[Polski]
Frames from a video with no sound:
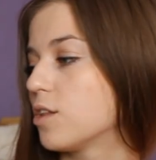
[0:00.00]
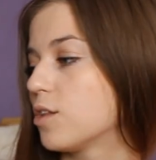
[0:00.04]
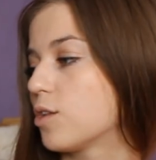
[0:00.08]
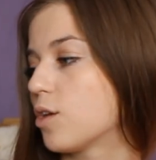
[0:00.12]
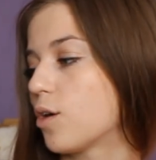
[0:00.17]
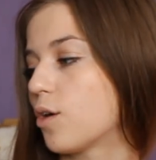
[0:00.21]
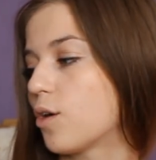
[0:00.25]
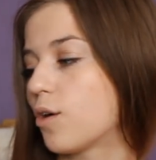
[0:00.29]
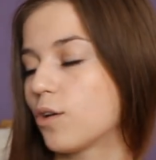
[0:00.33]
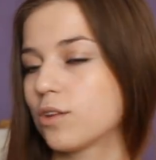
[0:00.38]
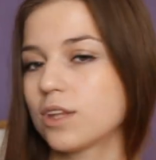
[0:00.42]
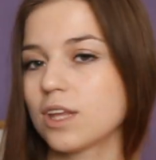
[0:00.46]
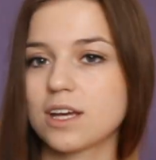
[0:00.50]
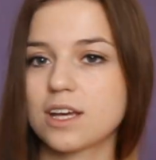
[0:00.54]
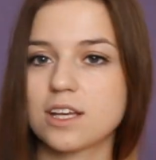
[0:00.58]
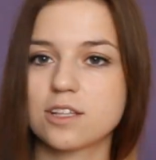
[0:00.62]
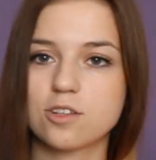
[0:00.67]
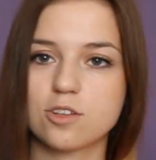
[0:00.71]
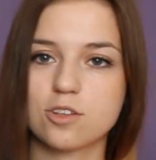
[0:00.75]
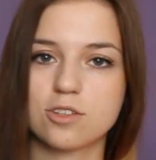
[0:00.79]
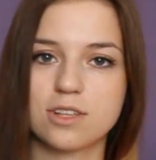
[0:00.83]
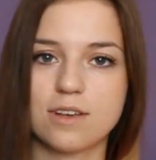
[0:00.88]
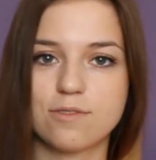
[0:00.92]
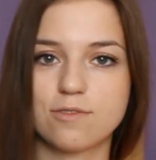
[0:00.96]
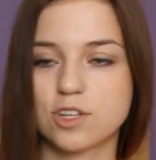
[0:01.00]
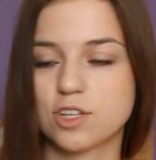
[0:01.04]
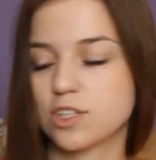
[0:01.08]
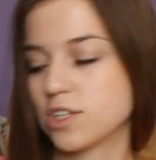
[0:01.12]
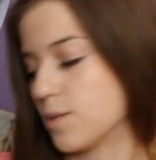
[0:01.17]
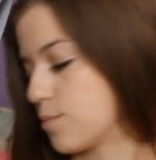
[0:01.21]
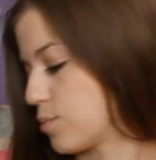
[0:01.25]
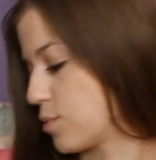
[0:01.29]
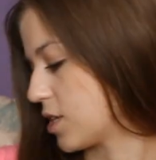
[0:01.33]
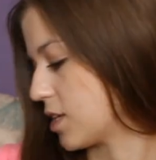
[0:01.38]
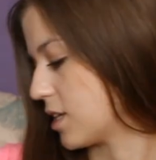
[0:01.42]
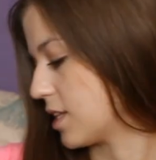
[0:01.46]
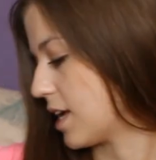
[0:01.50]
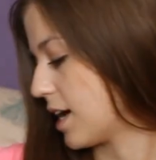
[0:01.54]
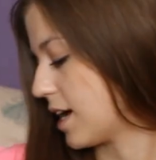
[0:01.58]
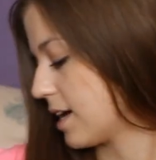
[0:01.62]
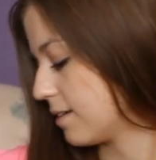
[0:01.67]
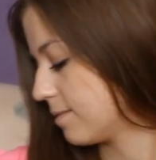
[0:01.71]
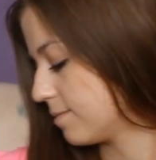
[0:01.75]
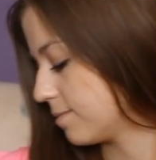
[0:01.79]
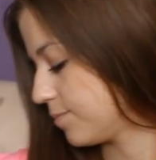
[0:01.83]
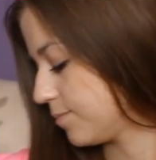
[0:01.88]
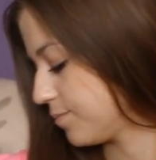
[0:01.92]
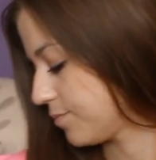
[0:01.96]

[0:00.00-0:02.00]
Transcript: to takie coś zawsze się przyda.